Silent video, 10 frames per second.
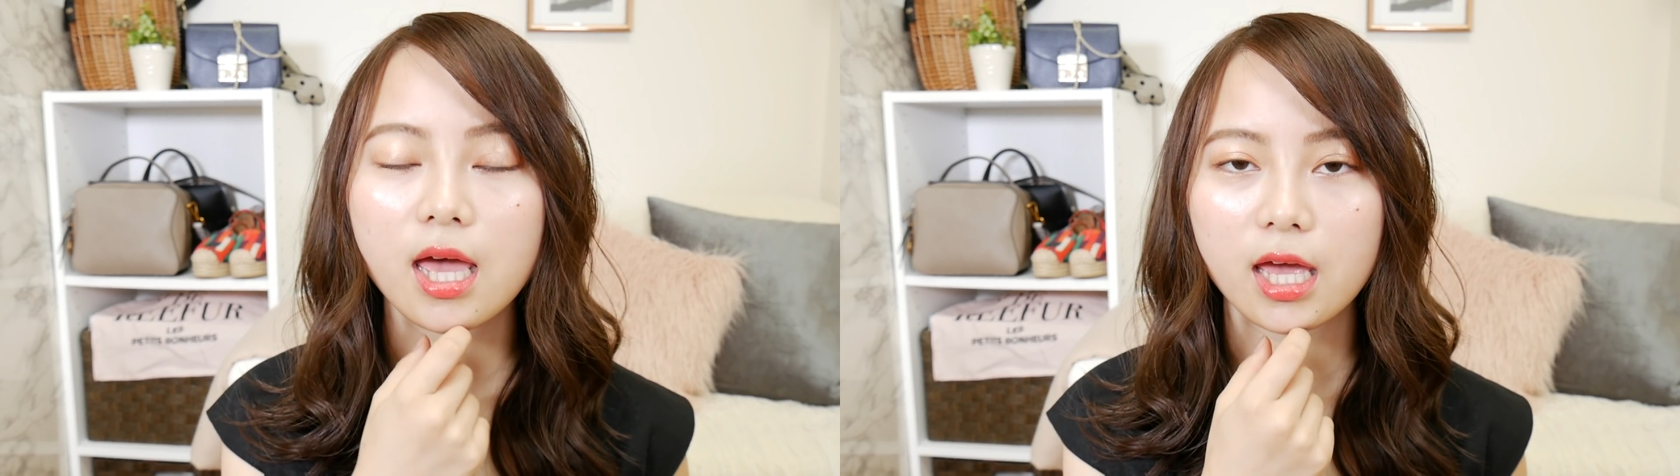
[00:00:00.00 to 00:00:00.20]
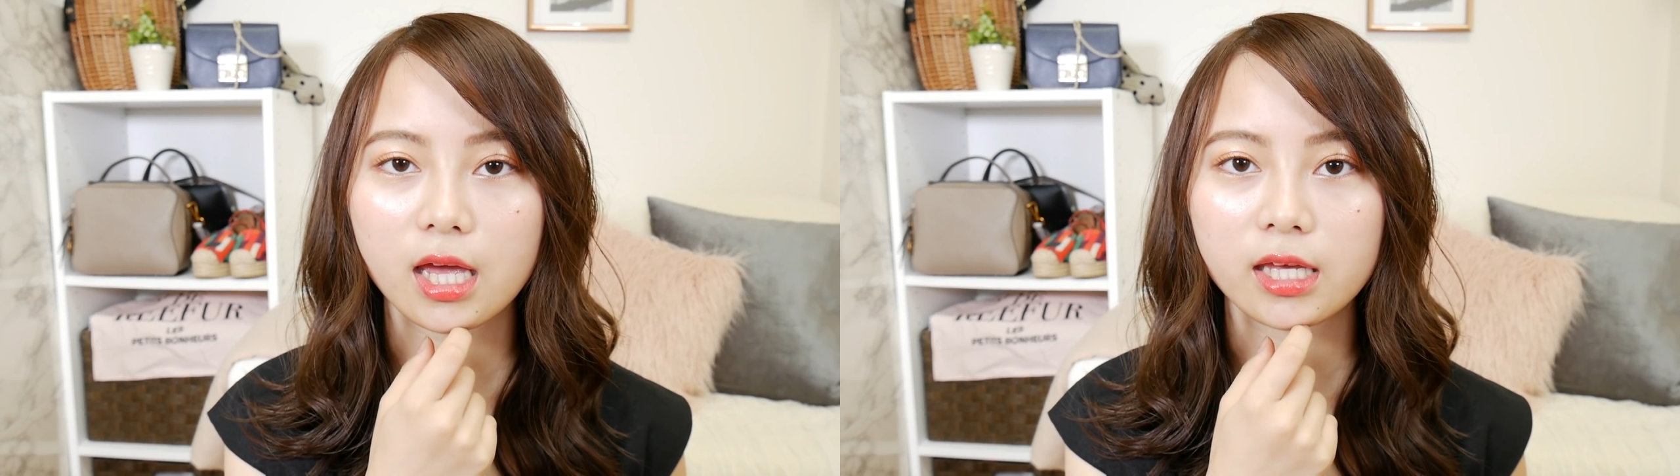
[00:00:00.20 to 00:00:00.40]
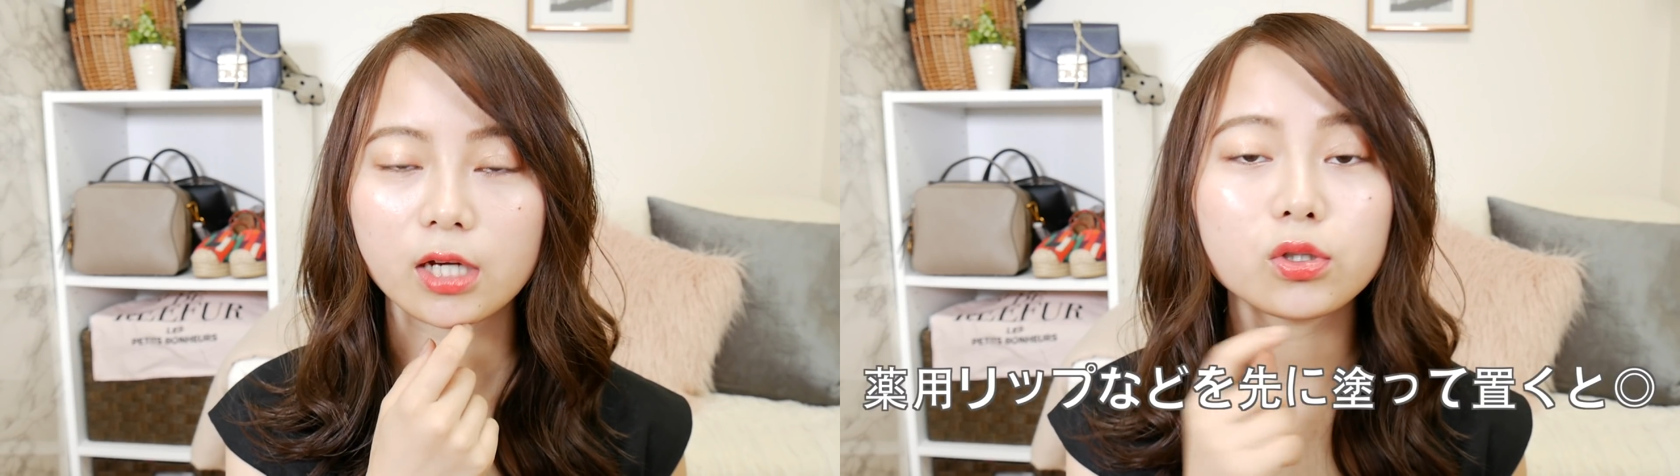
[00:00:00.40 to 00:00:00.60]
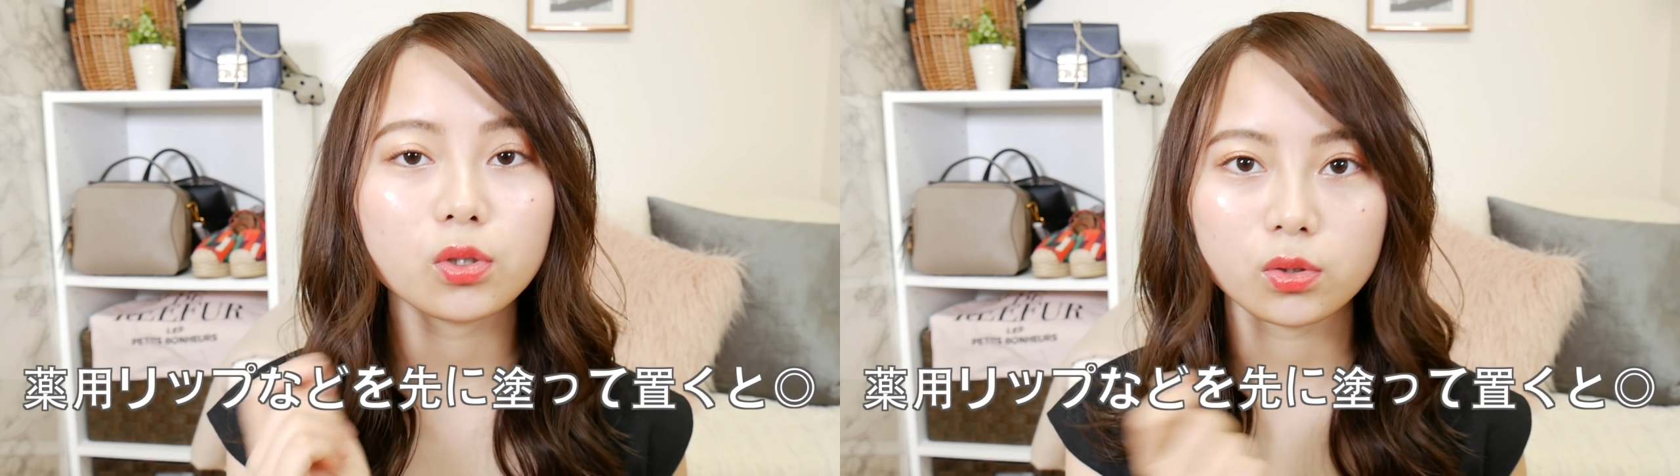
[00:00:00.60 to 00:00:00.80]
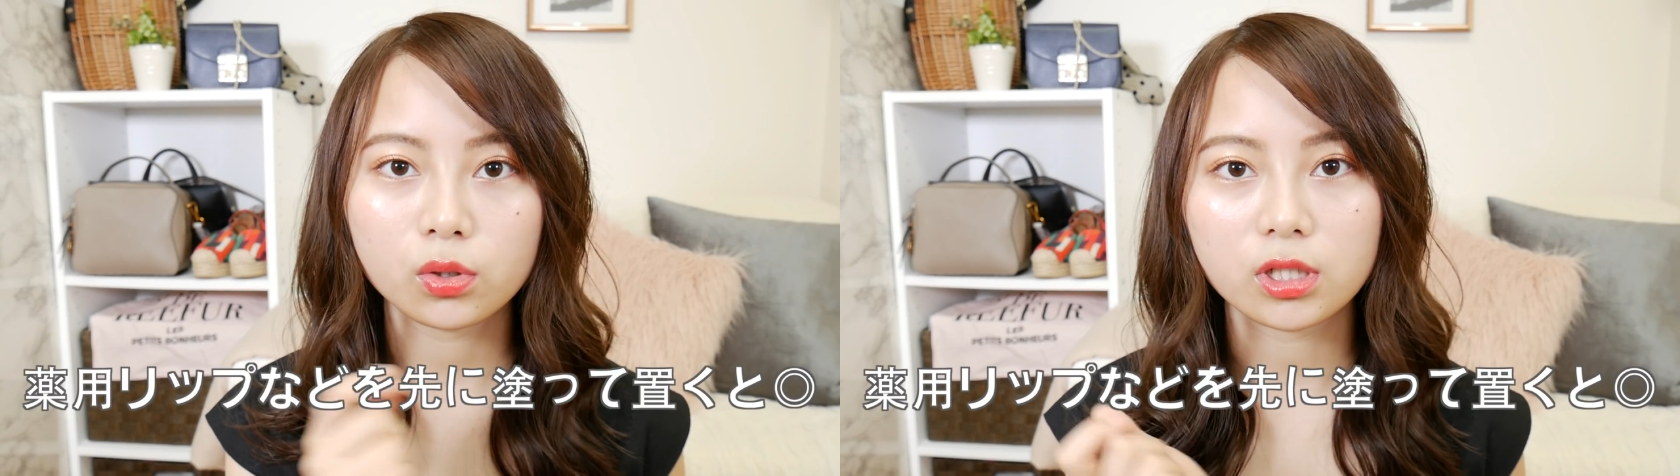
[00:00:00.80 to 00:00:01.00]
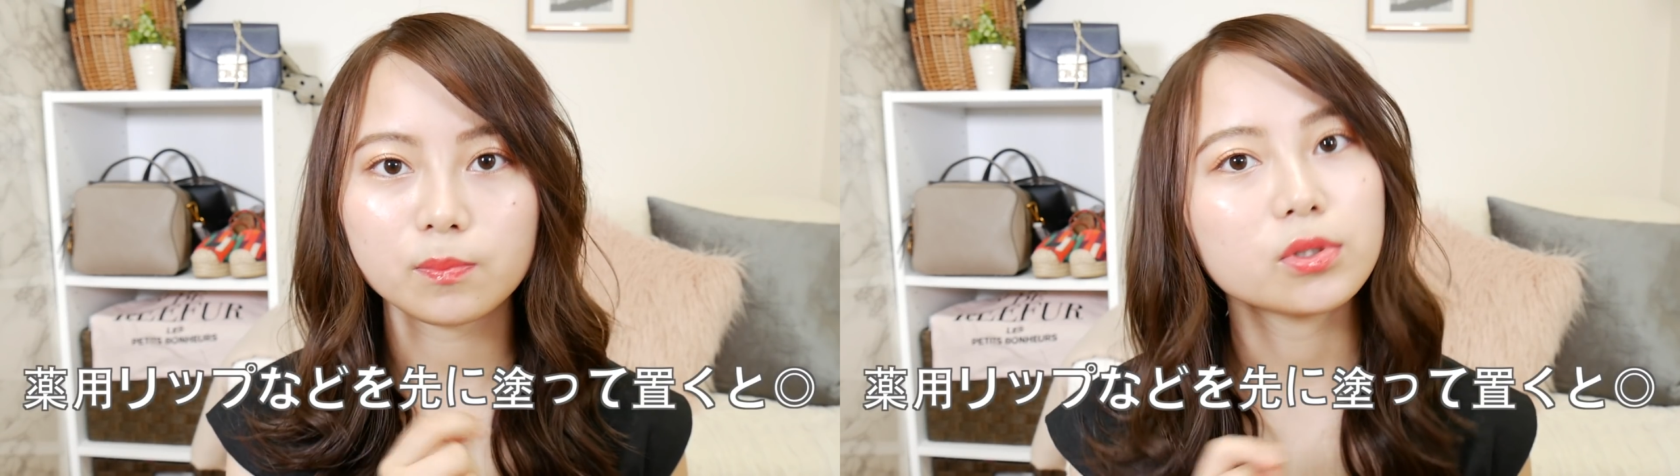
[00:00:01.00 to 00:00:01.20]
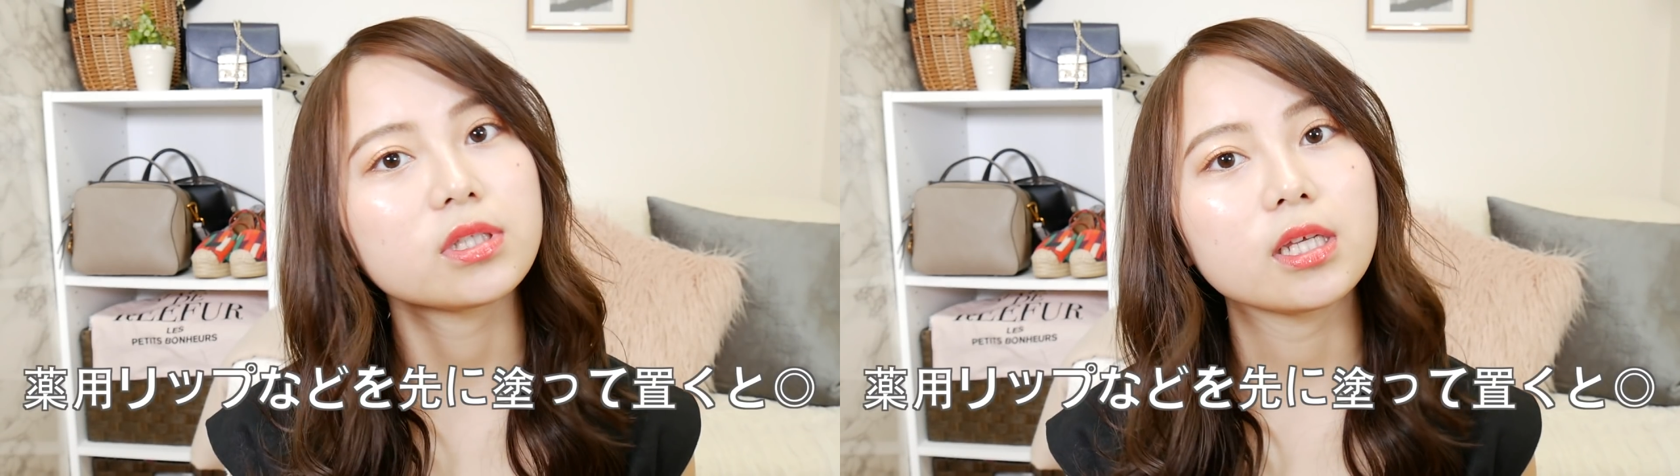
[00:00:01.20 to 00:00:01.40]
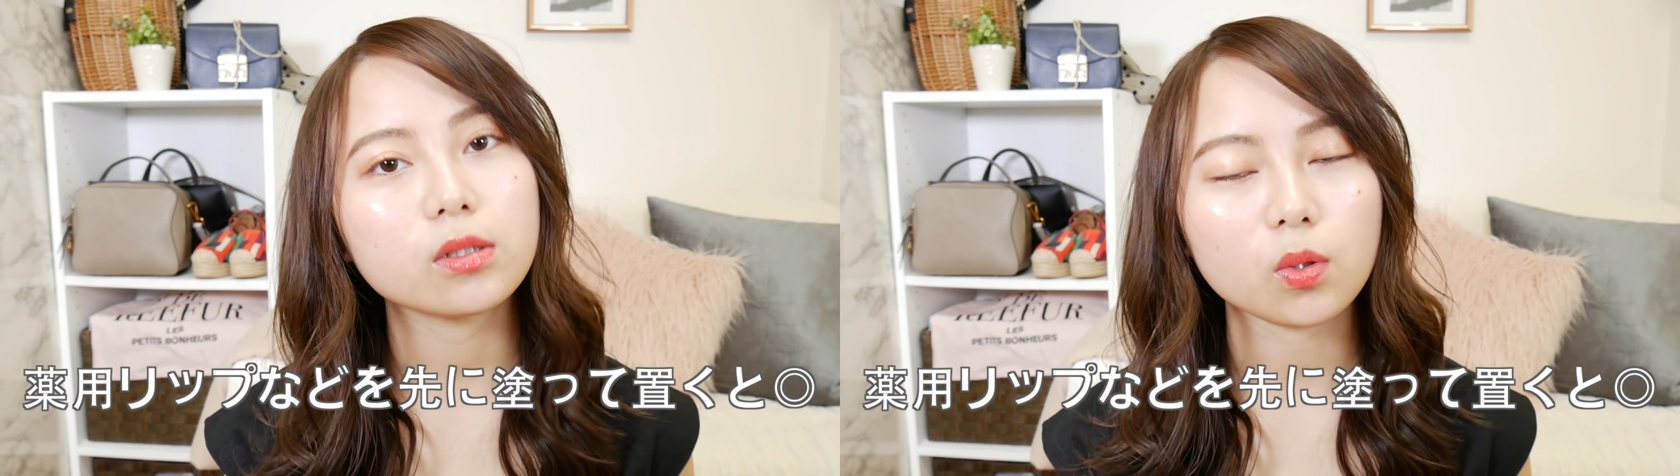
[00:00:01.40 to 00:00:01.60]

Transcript: えー、薬用のリップスティック